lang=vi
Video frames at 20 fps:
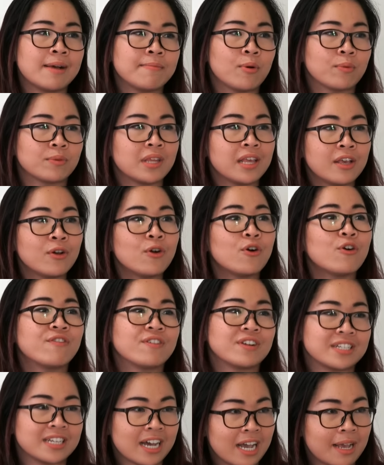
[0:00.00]
một tiếng
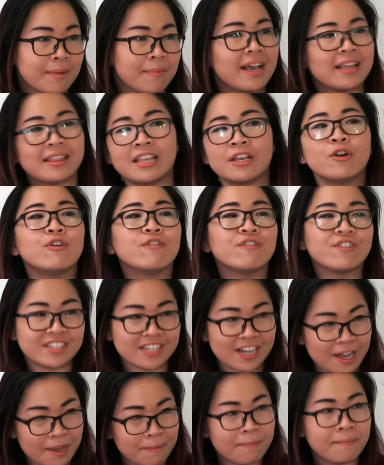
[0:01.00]
overtime, hai tiếng
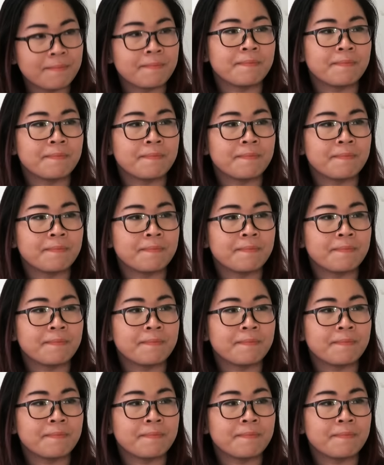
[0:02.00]
overtime